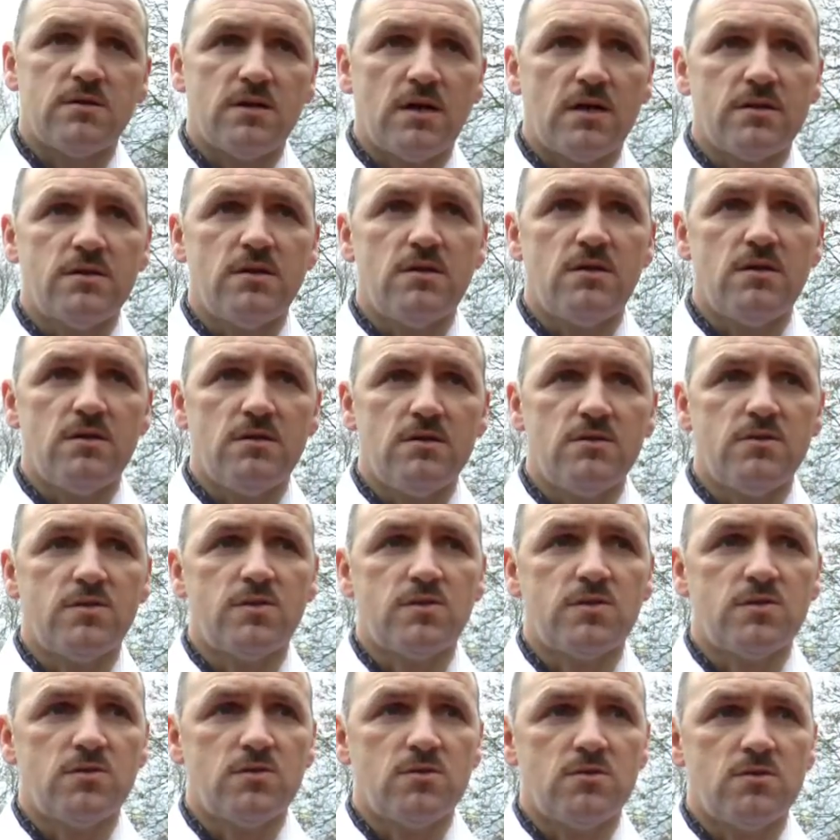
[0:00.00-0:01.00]
Daniel
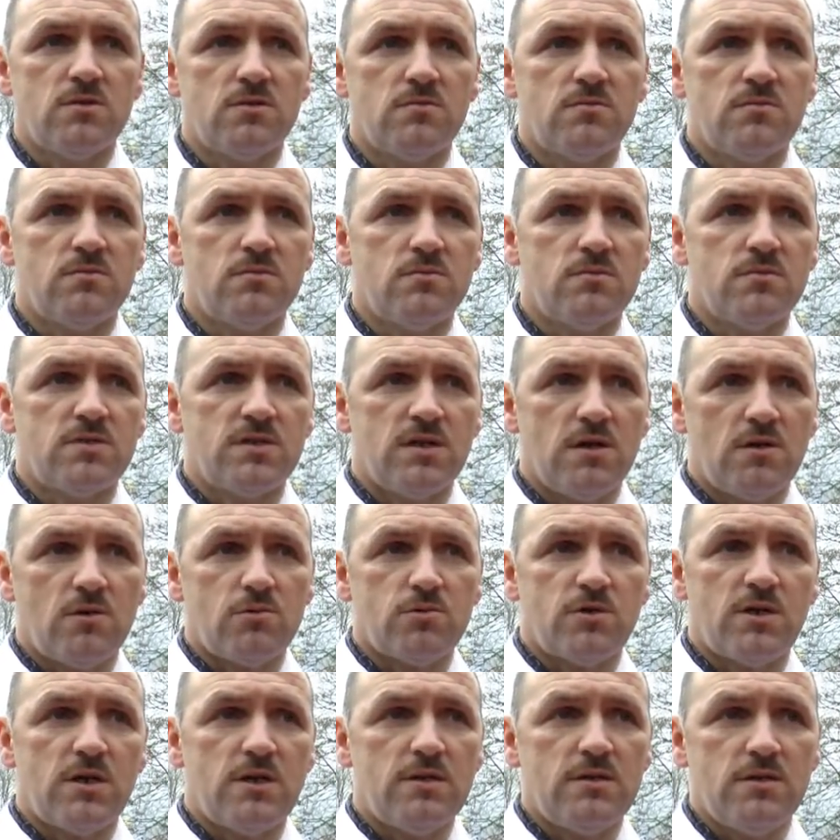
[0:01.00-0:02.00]
ist ähm, sehr
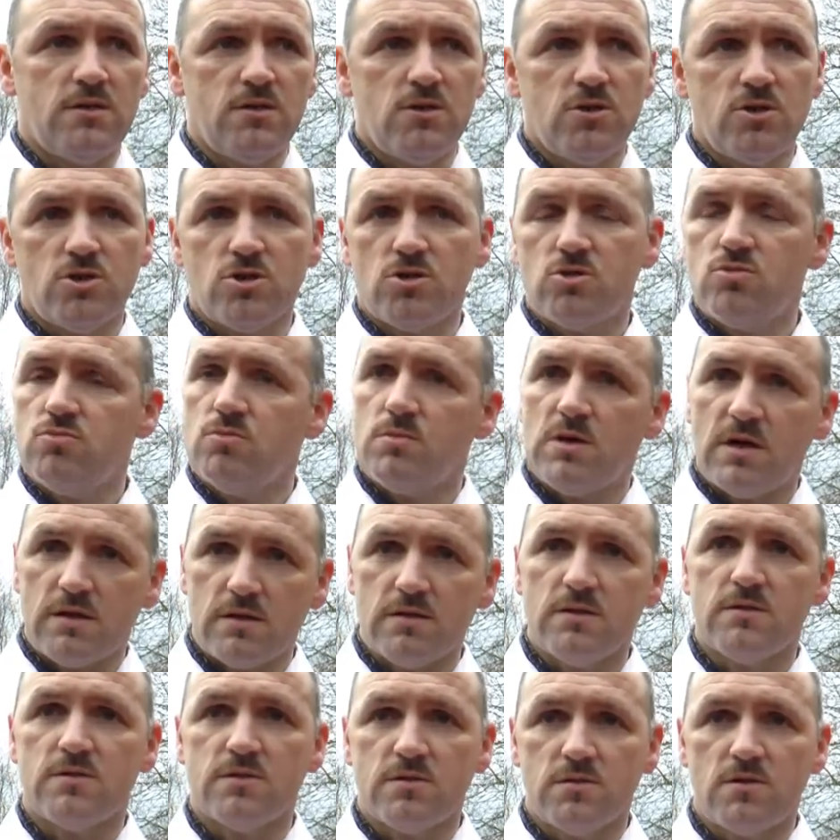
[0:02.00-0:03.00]
authentisch, macht
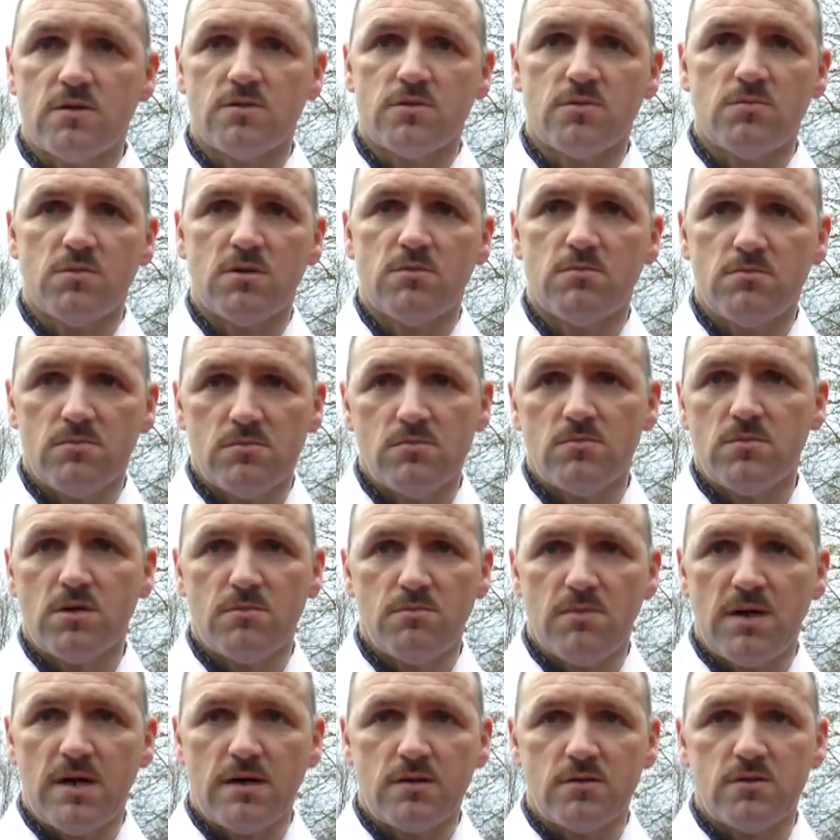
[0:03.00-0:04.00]
das, also man, man,
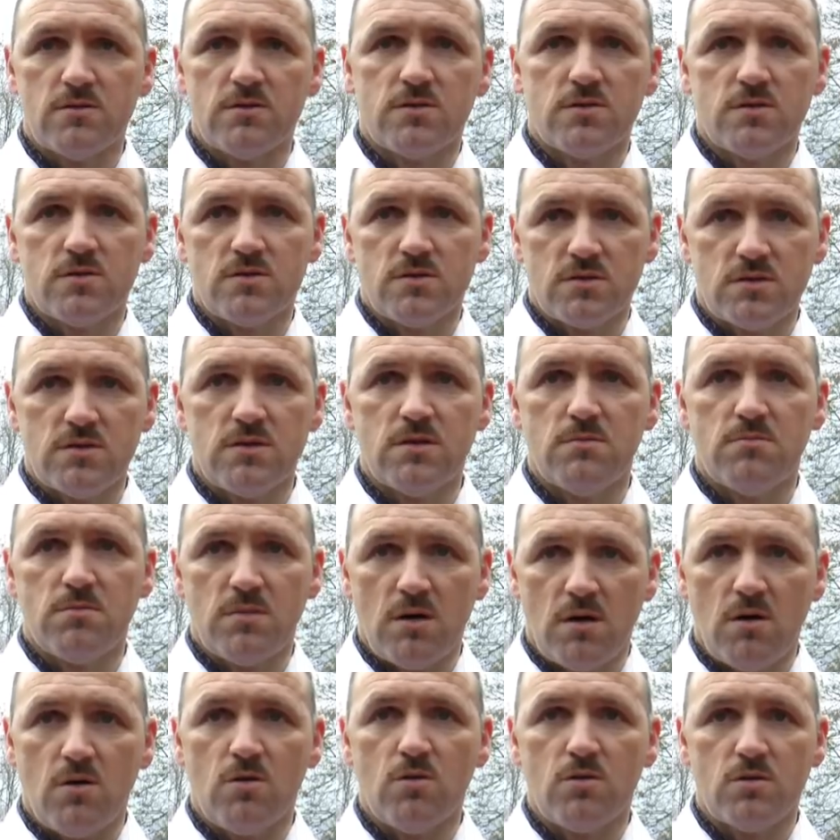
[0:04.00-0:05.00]
merkt, dass das eben
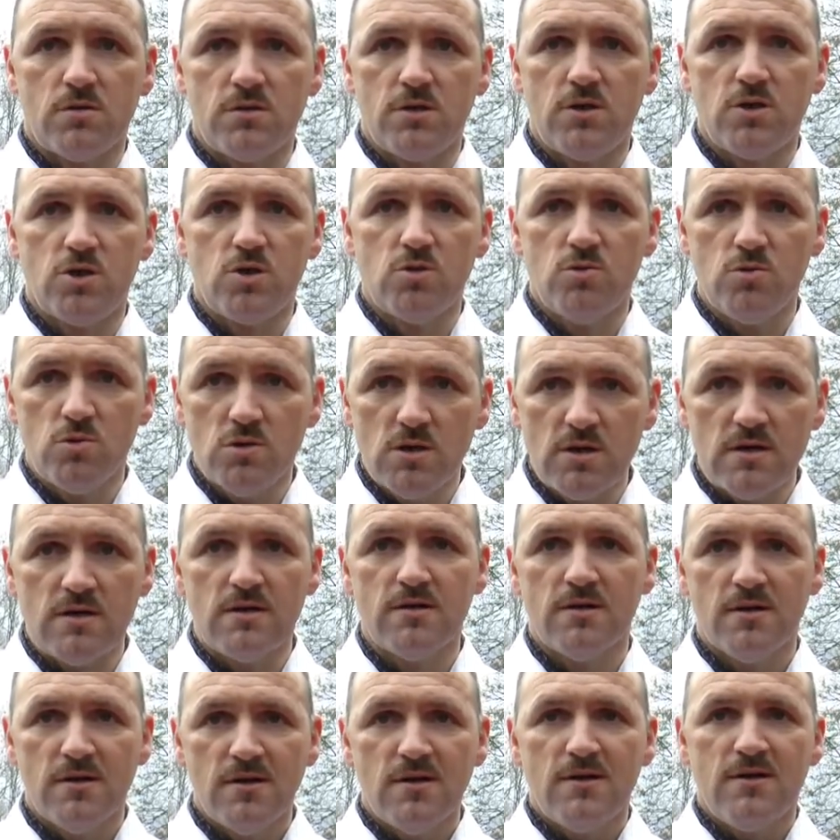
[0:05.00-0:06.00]
auch nicht nur
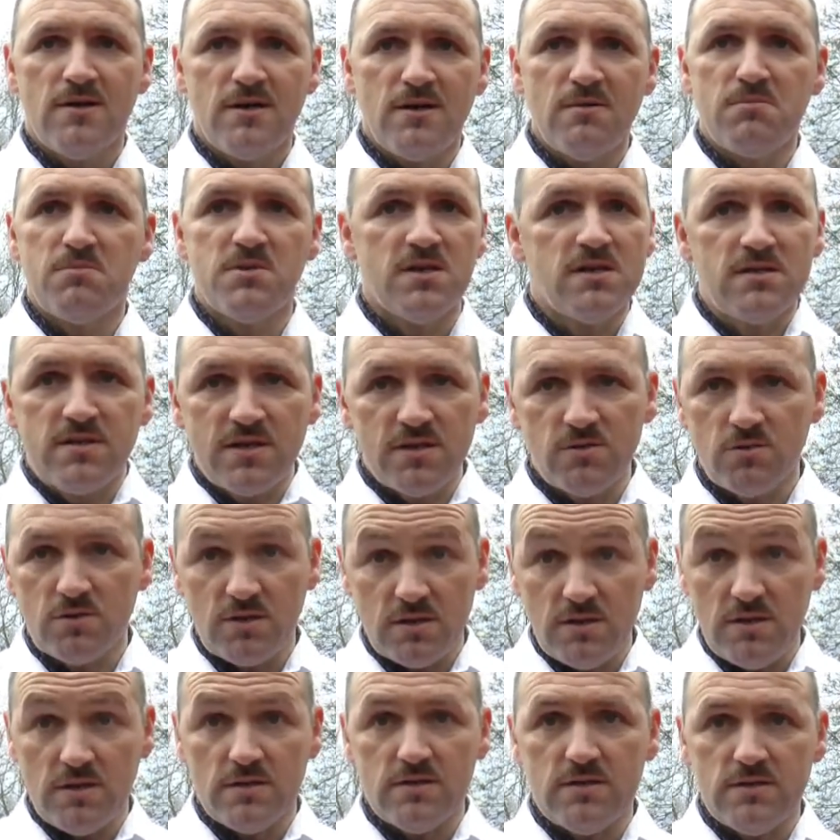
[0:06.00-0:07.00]
eben die
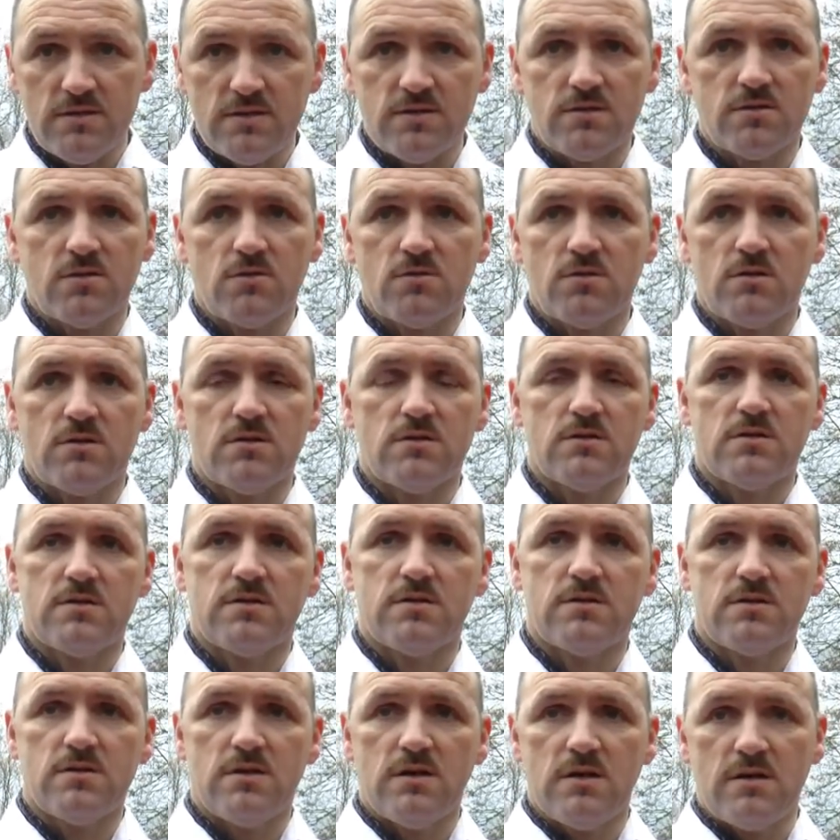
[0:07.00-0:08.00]
Theorie ist, sondern
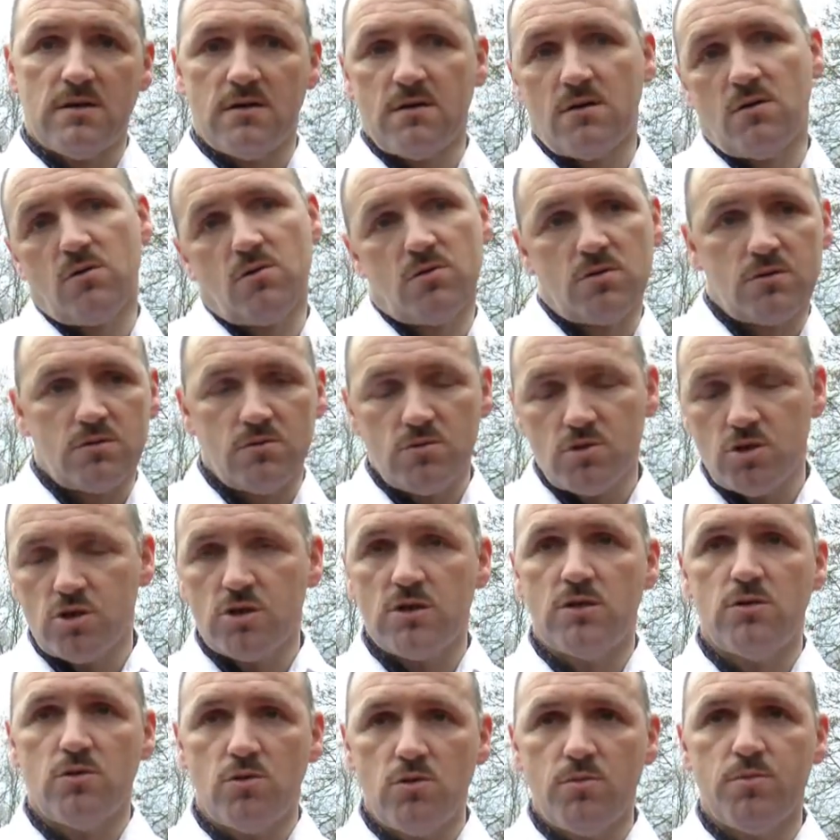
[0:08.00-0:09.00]
dass er auch durch
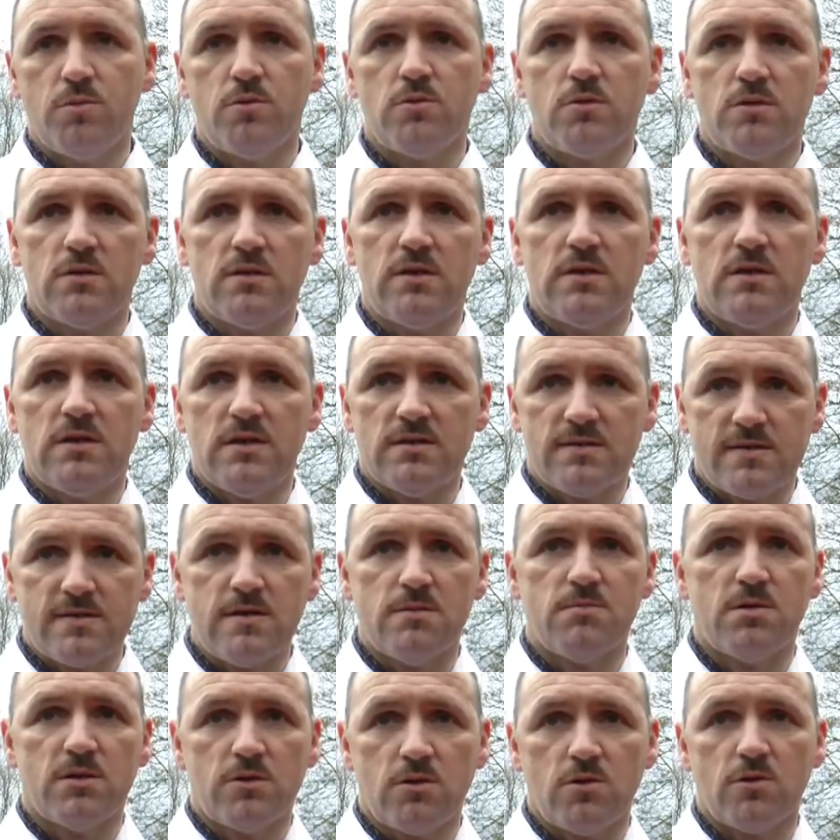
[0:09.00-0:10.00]
die Übungen, die er
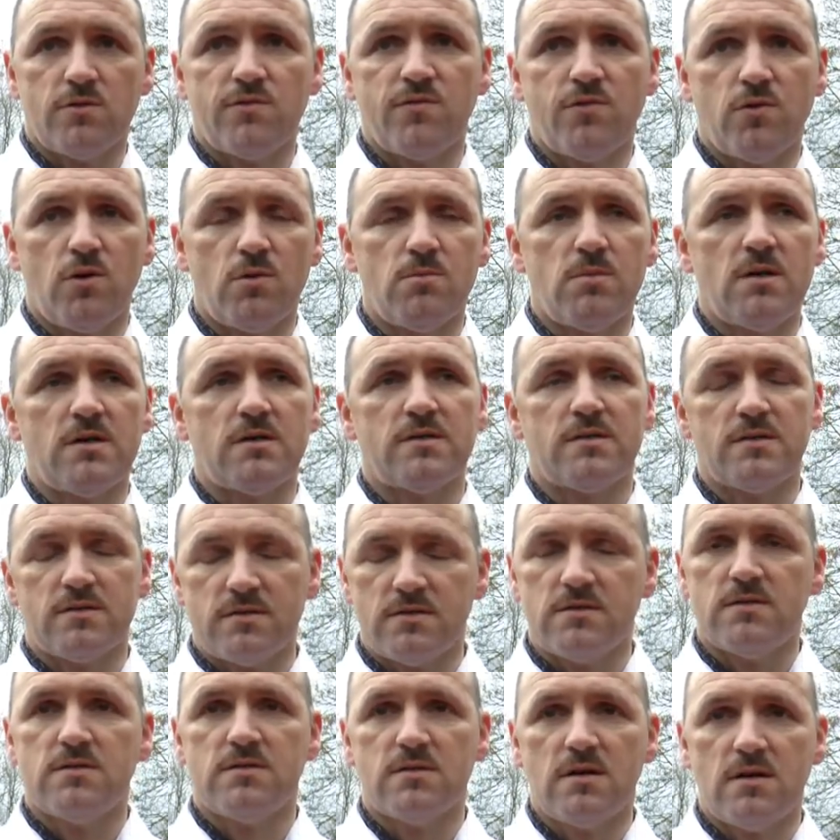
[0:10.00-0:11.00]
selber dort vormacht,
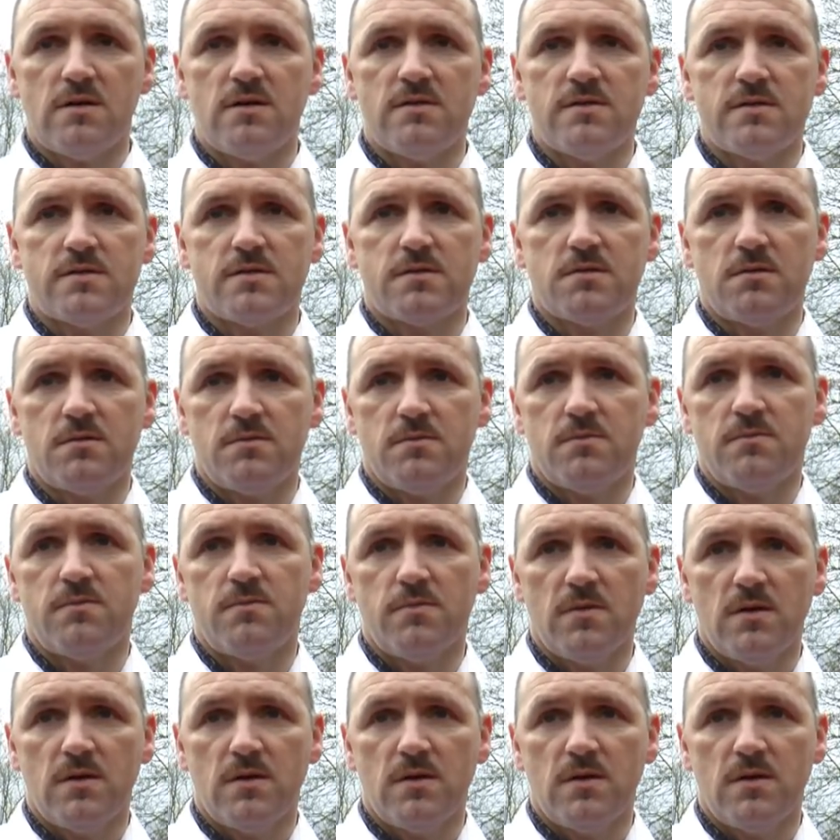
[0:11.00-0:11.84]
das ist alles ähm,